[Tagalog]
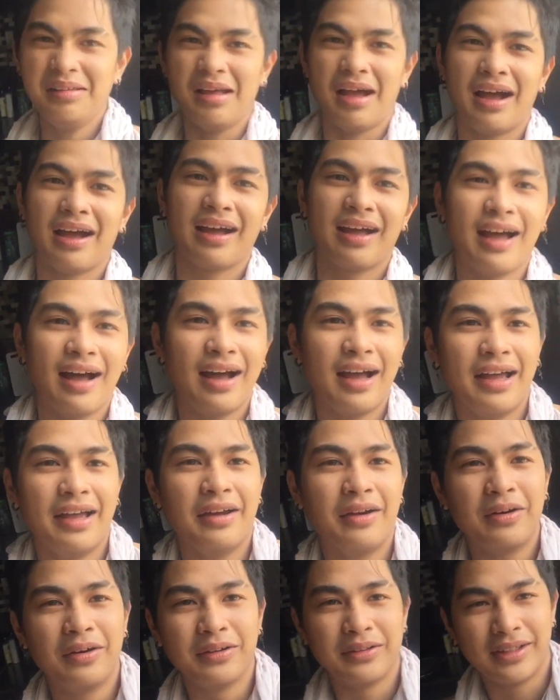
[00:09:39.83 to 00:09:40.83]
Hanggang
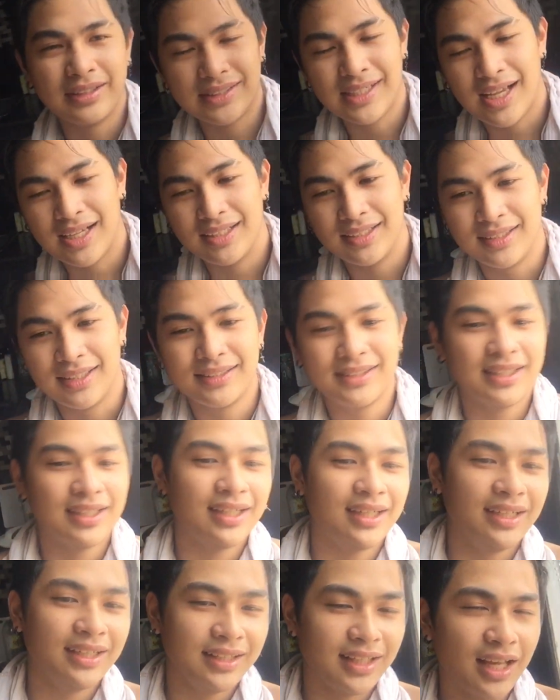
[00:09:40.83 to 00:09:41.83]
ngayon, nasa,
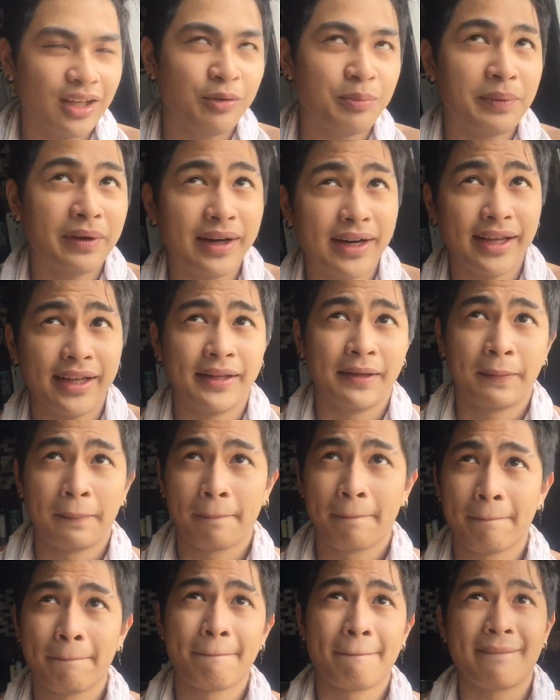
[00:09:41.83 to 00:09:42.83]
nasa ano pa rin,
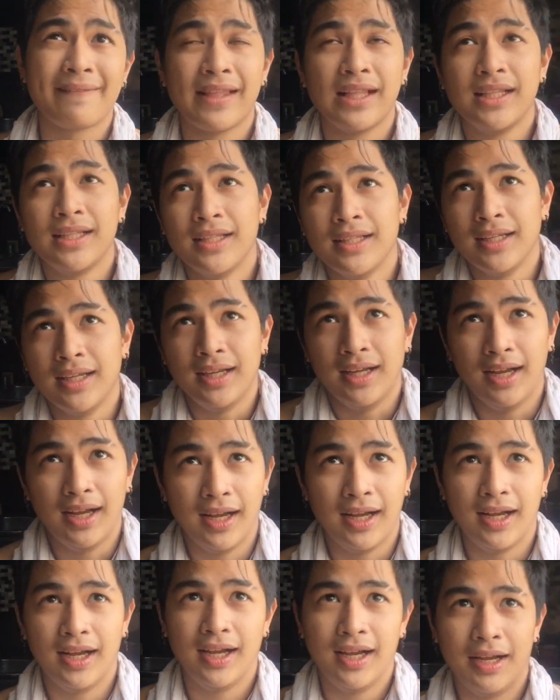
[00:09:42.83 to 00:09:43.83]
um,
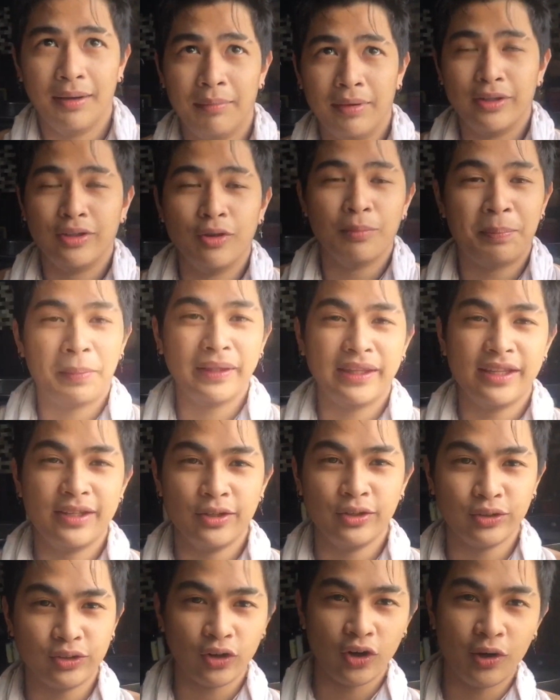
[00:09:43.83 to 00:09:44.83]
ah, ando pa
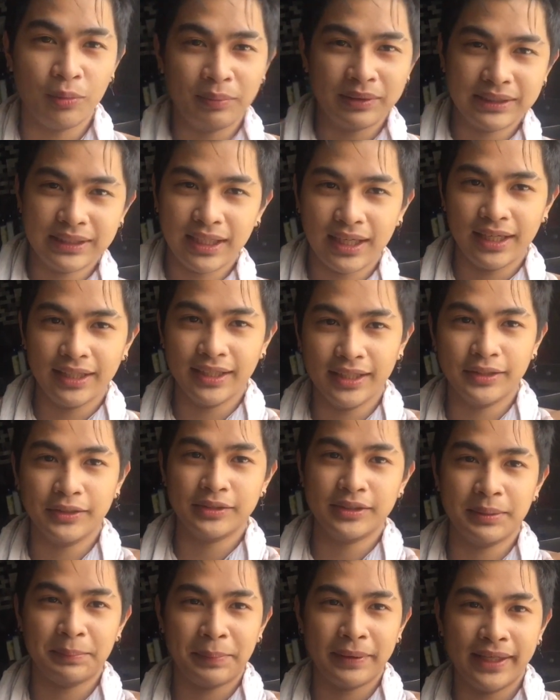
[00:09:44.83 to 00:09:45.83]
din yung trauma sa kanya
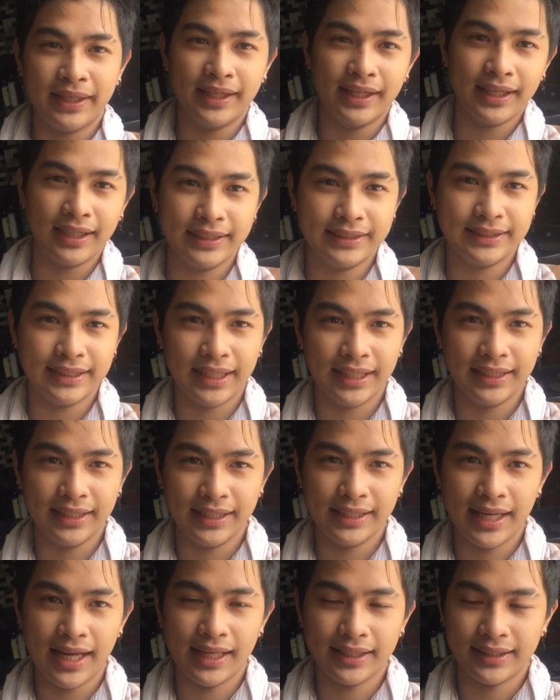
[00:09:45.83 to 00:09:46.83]
doon sa pananakit sa
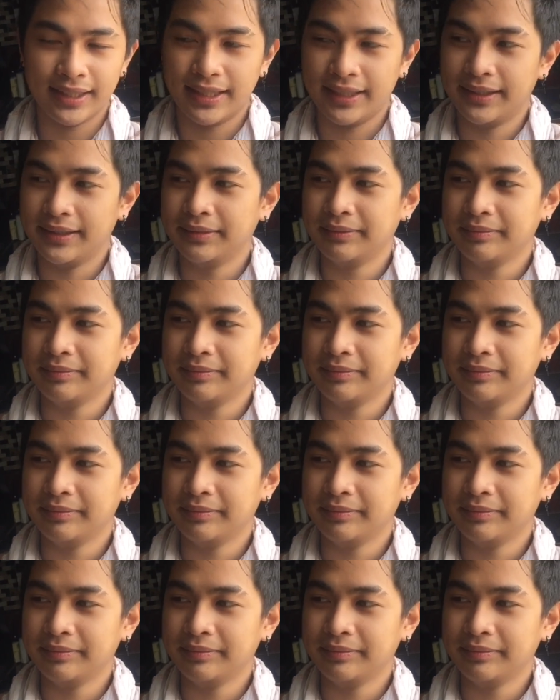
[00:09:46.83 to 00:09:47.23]
kanya dati.